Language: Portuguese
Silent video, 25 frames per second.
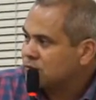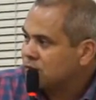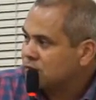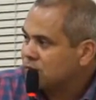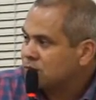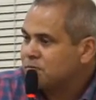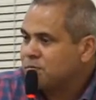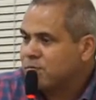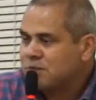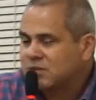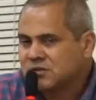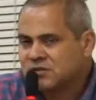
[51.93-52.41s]
e
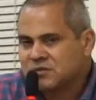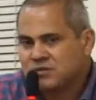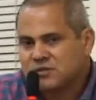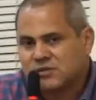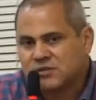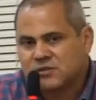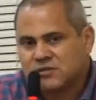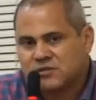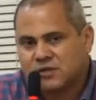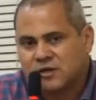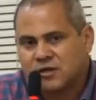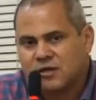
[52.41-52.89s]

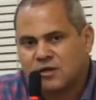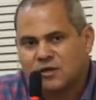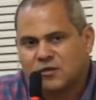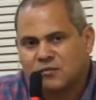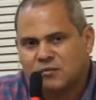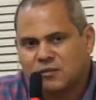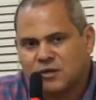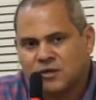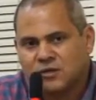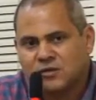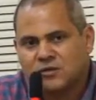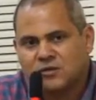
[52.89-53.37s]
precisa
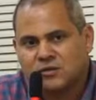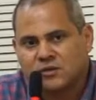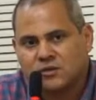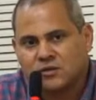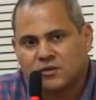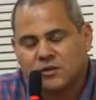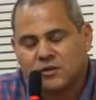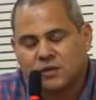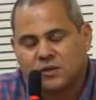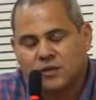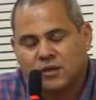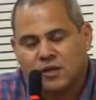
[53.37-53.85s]

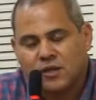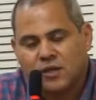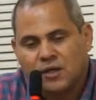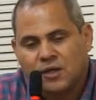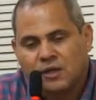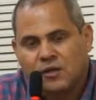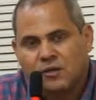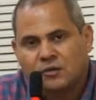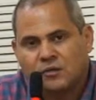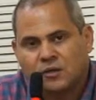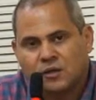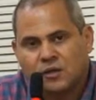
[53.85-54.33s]
realmente
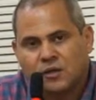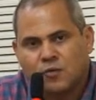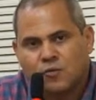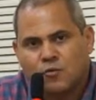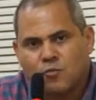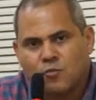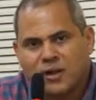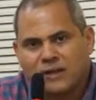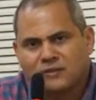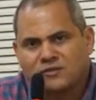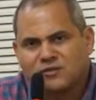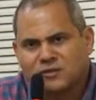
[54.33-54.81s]
ter
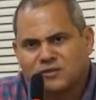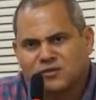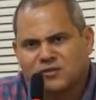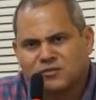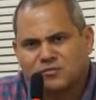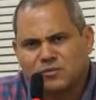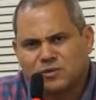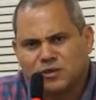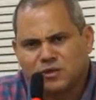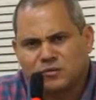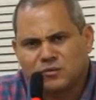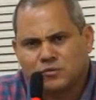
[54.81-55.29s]
um
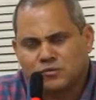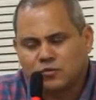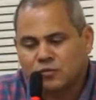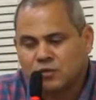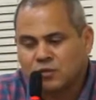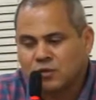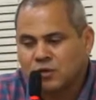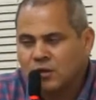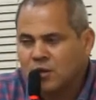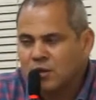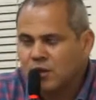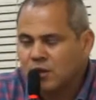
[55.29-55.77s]
atendimento,